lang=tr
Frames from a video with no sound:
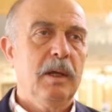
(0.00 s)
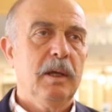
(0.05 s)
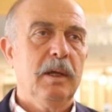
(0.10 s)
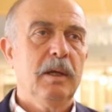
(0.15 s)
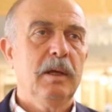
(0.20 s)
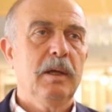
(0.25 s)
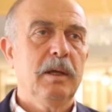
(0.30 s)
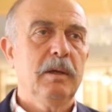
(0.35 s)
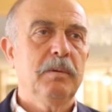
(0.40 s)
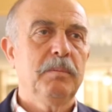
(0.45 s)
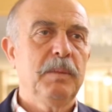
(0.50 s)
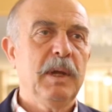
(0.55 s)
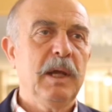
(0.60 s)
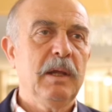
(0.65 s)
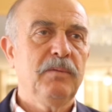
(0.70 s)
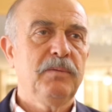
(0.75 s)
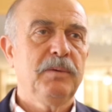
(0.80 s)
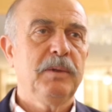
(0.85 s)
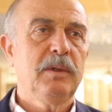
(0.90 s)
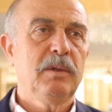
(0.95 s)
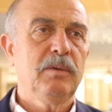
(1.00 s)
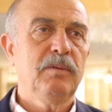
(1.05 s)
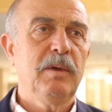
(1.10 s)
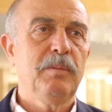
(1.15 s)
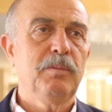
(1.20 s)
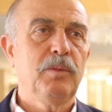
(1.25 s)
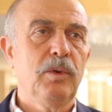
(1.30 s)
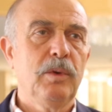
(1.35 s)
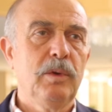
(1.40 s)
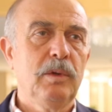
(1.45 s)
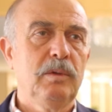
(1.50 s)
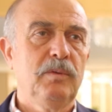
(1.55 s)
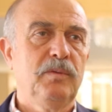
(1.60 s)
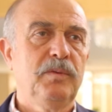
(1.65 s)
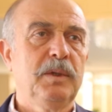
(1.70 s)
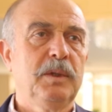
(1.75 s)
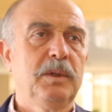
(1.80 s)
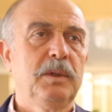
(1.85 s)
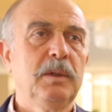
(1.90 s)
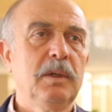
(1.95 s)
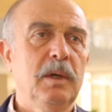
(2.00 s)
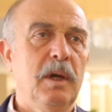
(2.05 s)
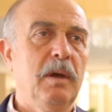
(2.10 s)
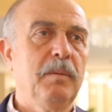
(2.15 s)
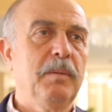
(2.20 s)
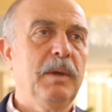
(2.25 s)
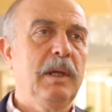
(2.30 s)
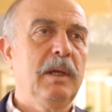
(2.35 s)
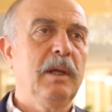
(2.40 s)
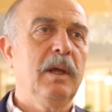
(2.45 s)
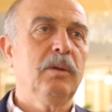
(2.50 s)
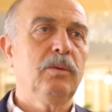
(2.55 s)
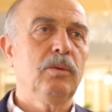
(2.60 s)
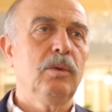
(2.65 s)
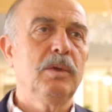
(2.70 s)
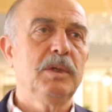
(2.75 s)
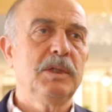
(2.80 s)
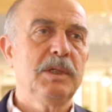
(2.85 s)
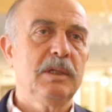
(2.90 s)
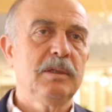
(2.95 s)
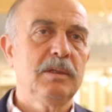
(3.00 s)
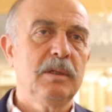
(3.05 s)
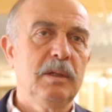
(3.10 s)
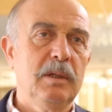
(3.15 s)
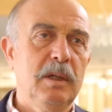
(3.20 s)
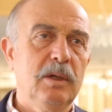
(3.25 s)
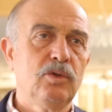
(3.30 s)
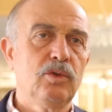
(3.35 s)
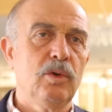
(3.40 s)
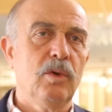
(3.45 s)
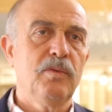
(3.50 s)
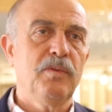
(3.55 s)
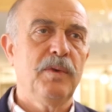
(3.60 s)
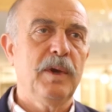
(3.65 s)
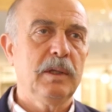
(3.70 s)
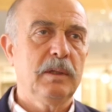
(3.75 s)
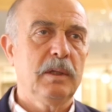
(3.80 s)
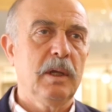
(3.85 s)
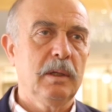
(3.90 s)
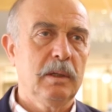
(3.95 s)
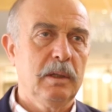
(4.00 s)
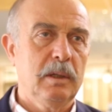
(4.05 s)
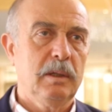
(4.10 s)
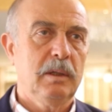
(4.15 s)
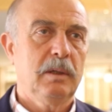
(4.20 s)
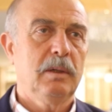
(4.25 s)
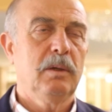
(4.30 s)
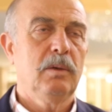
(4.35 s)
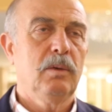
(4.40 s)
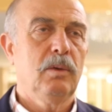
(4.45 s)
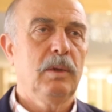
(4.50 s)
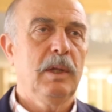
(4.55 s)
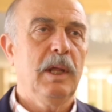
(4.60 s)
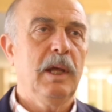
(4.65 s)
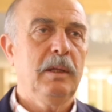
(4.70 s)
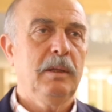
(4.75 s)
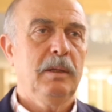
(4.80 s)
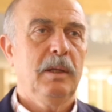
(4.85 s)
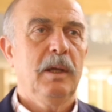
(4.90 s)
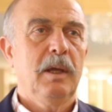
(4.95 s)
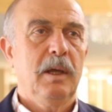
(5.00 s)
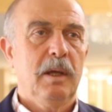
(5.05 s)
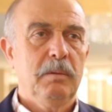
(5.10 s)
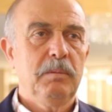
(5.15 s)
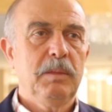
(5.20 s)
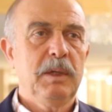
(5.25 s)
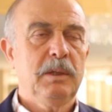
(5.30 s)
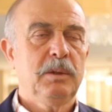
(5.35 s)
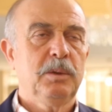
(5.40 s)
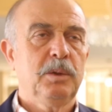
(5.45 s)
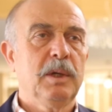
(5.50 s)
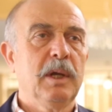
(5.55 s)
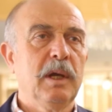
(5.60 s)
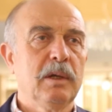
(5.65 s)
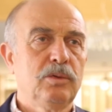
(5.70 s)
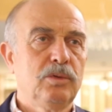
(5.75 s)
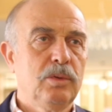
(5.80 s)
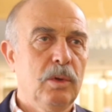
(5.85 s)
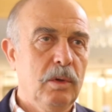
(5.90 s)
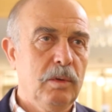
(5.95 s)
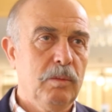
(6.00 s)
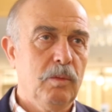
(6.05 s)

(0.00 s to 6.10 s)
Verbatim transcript: e, bel fıtığı ve boyun fıtığı ameliyat öncesinde çok faydalı olan bir traksiyon